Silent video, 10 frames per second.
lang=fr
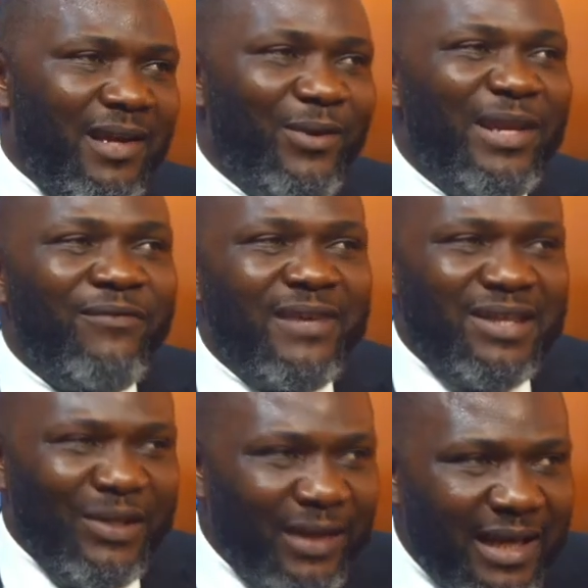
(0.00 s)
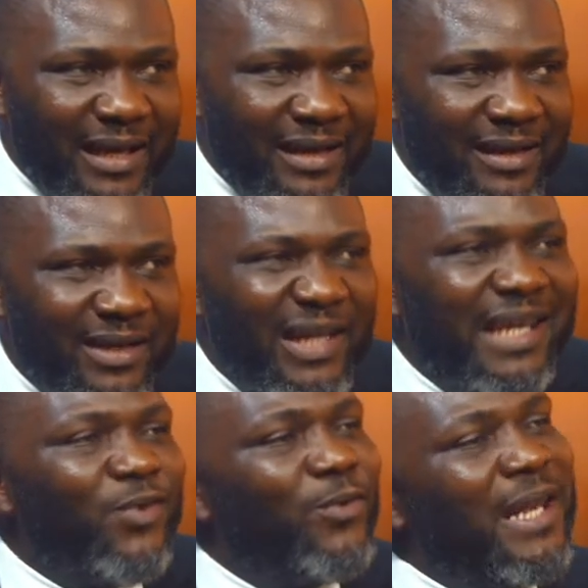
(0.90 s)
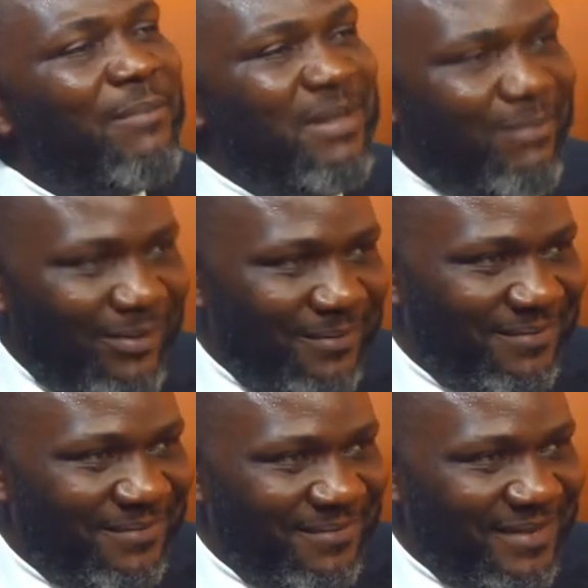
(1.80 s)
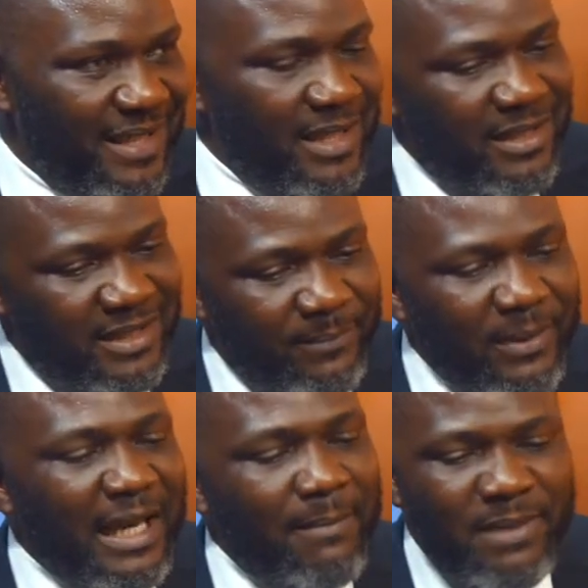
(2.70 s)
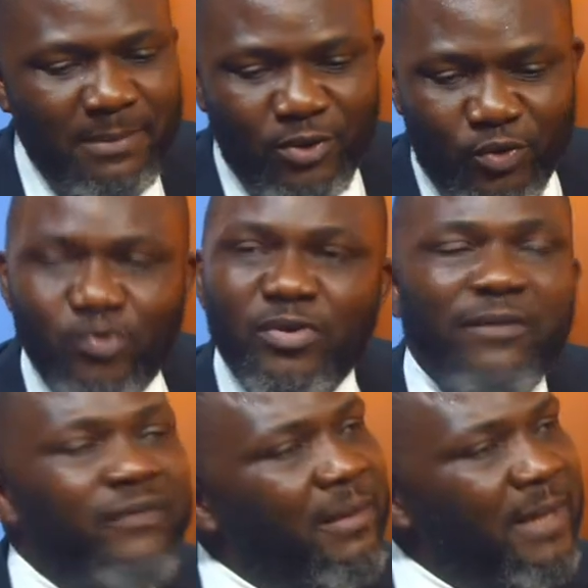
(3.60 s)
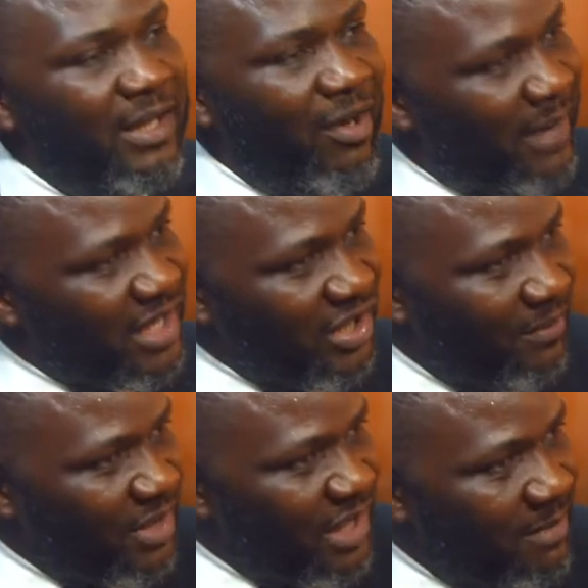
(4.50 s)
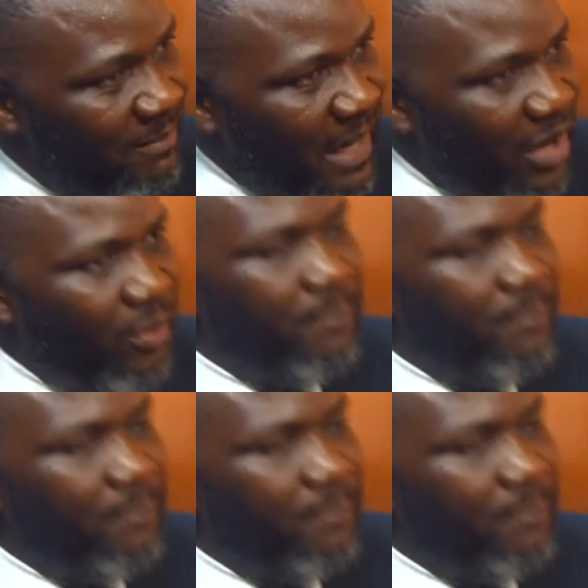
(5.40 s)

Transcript: Le défi était lequel De lire toute la Bible. J'ai pris la Bible, je me suis enfermé dans ma chambre chez mes parents.